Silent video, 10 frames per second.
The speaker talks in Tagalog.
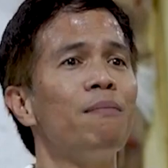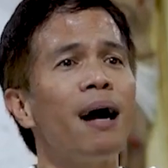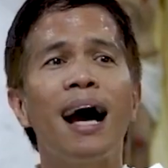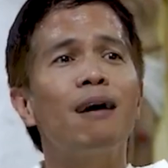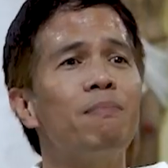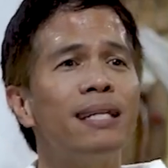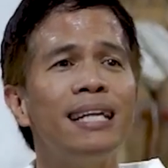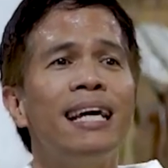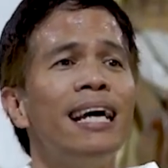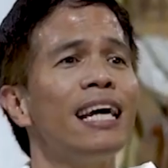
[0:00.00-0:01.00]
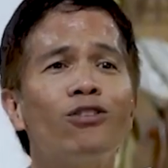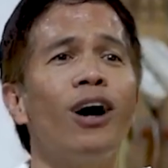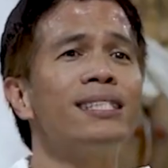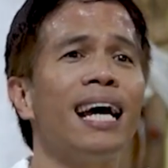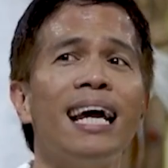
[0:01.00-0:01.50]
Mga kapatid, ito
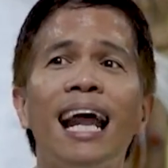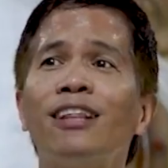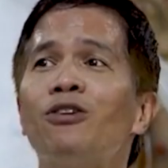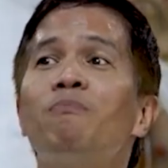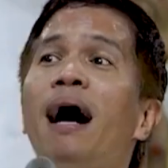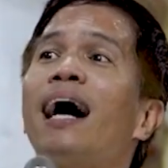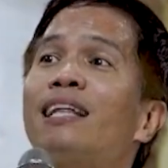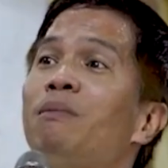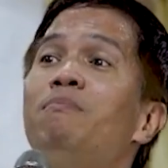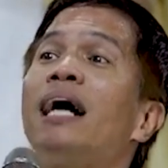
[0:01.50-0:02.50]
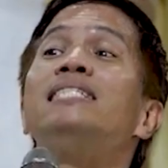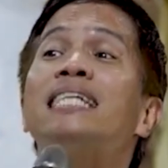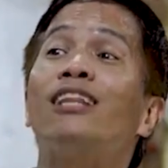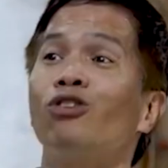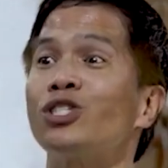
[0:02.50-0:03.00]
ang dahilan kung bakit may mga
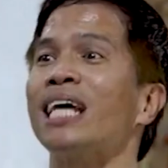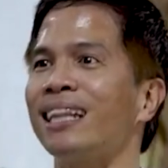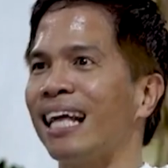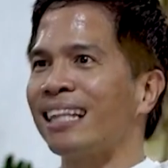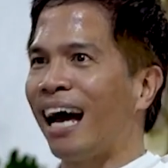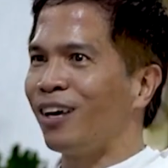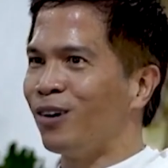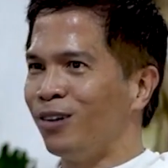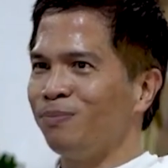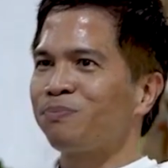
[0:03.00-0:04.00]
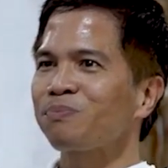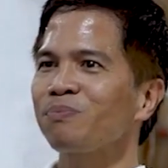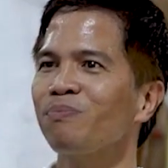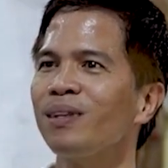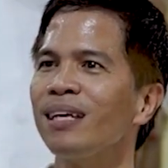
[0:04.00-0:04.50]
santo at santa tayo.
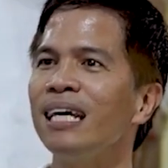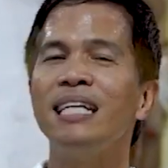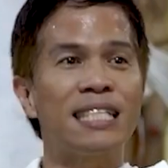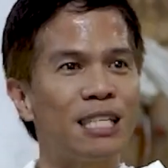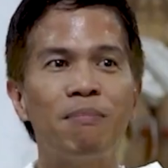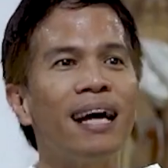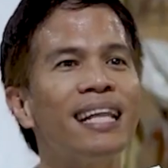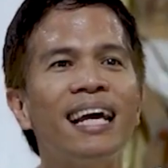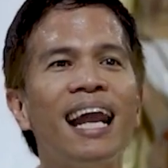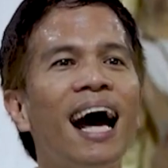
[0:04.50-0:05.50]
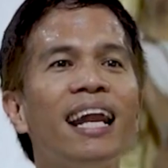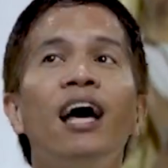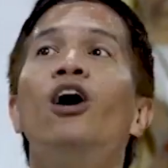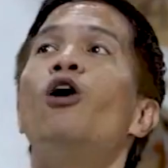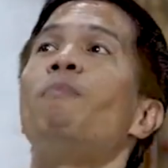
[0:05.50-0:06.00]
Isa sa mga dahilan
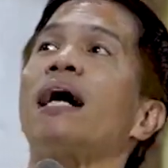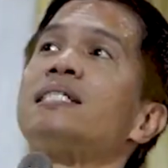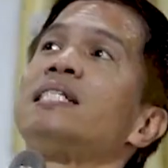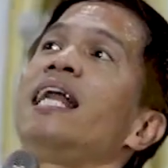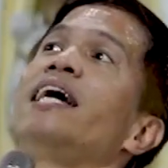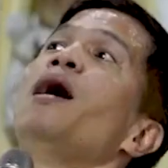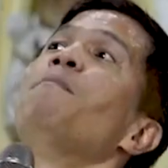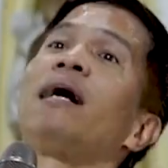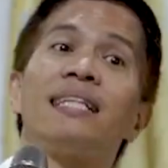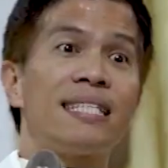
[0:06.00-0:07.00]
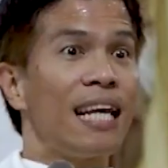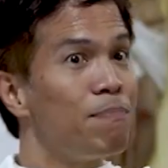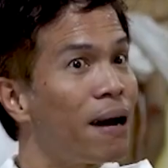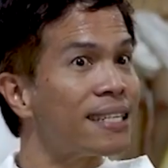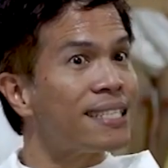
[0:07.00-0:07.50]
para sila'y
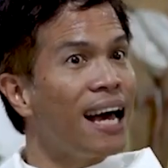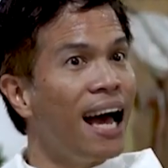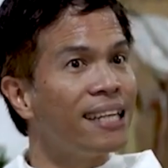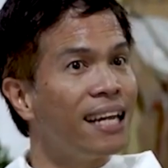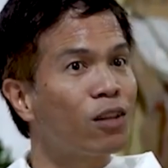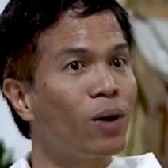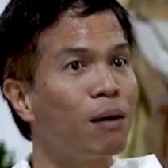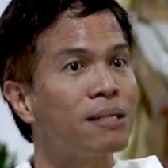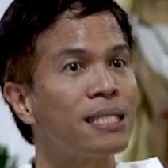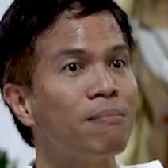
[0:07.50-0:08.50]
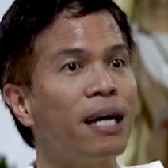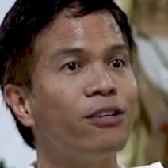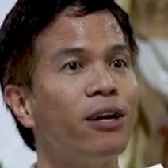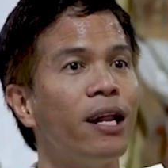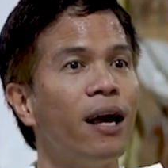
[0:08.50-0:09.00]
magdasal para sa atin at walang masama
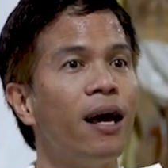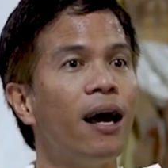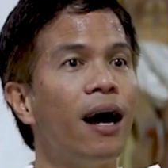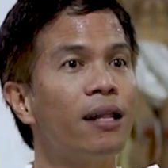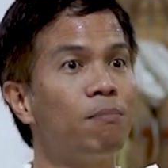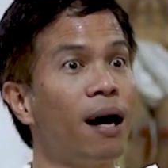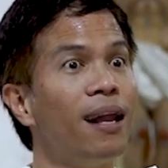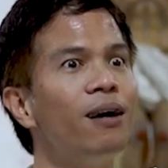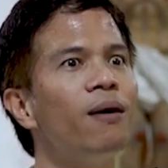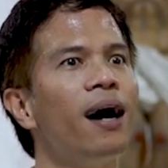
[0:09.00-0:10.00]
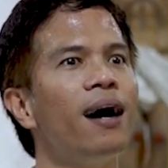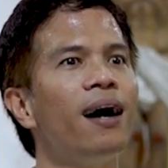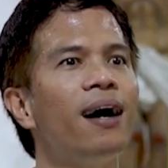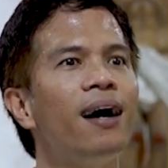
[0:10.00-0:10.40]
doon. At pangalawa,